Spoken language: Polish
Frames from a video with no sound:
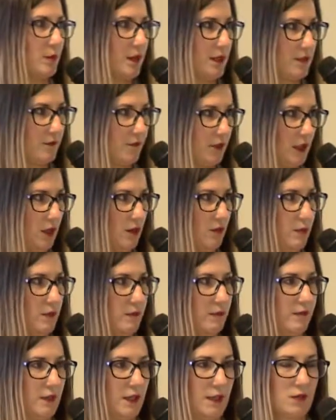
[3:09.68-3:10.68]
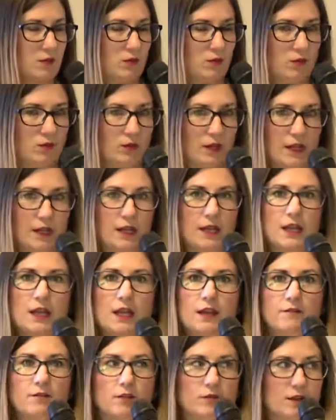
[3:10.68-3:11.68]
Państwo taką infrastrukturę
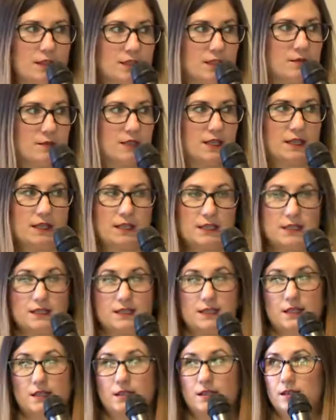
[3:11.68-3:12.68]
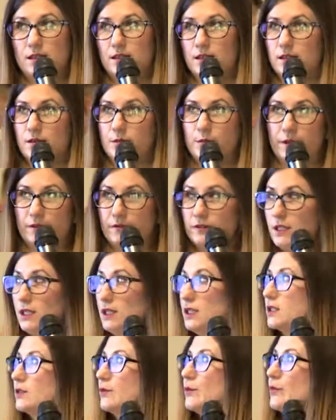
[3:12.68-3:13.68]
we własnym zakresie zapewnić.